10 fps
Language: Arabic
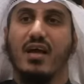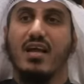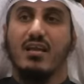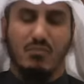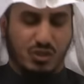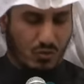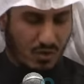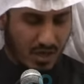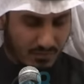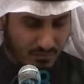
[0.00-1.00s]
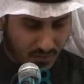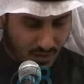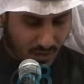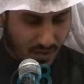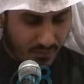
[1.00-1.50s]
غير مشروعة
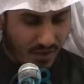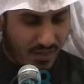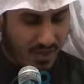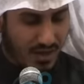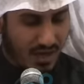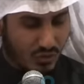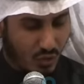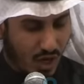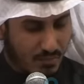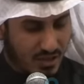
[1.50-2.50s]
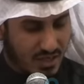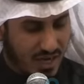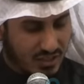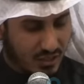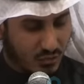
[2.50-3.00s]
فضلا عن تهم
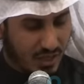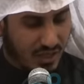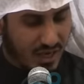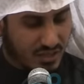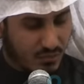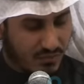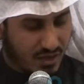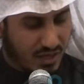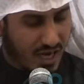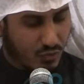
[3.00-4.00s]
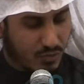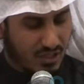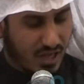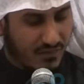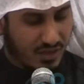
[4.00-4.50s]
حيازة وإحراز المفرقعات
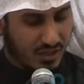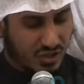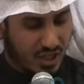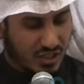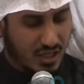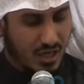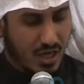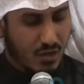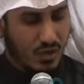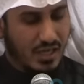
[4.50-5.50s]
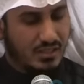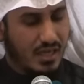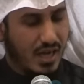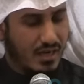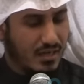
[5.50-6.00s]
والمدافع الرشاشة
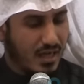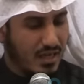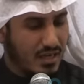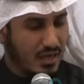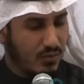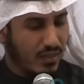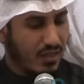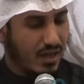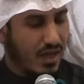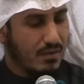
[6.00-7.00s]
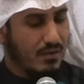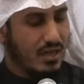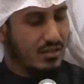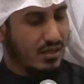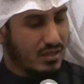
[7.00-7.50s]
والأسلحة النارية والذخائر
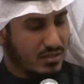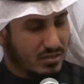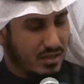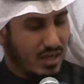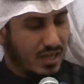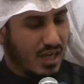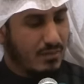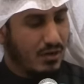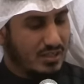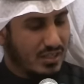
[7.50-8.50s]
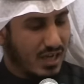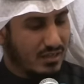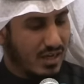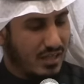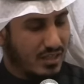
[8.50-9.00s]
بغير ترخيص كما
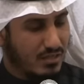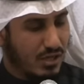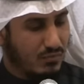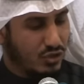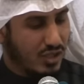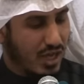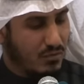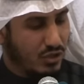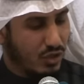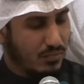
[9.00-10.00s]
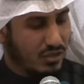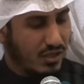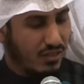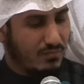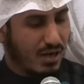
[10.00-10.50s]
وجهت إلى عدد من المتهمين تهمة
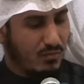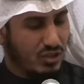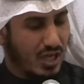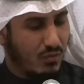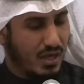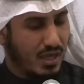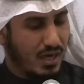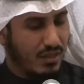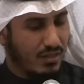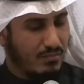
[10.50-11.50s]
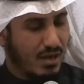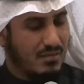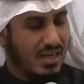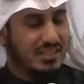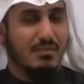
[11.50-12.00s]
الانضمام والدعوة إلى الانضمام
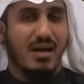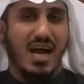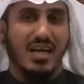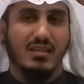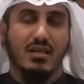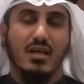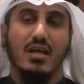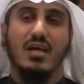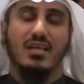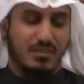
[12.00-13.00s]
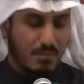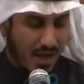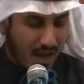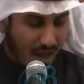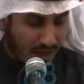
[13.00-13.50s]
إلى جماعة حزب
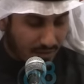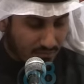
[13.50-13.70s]
الله